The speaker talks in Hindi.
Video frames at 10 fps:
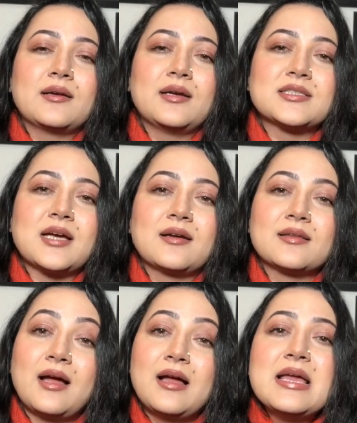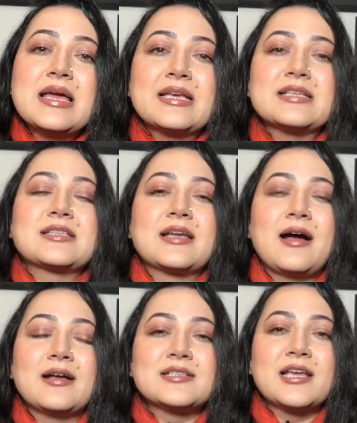करना चाह रहा था किस
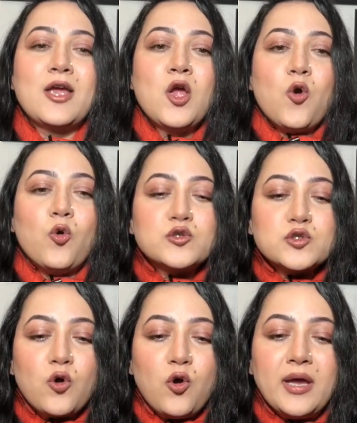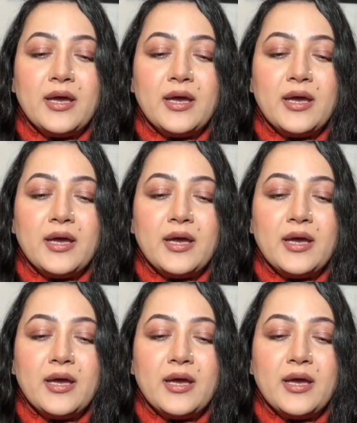तरह से उसको